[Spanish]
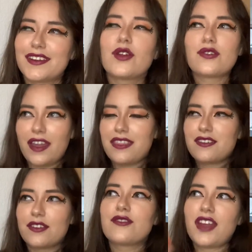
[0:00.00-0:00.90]
no
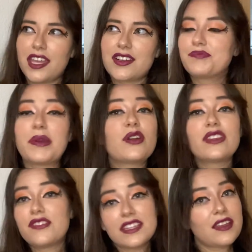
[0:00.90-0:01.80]
Rider, Rider. Pero
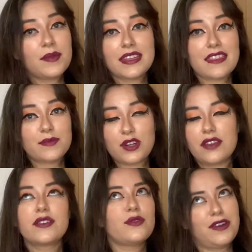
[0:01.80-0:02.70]
definitivamente Adam
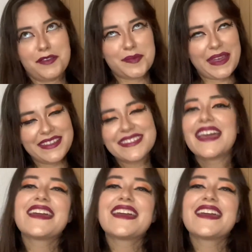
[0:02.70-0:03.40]
Driver, una vez más,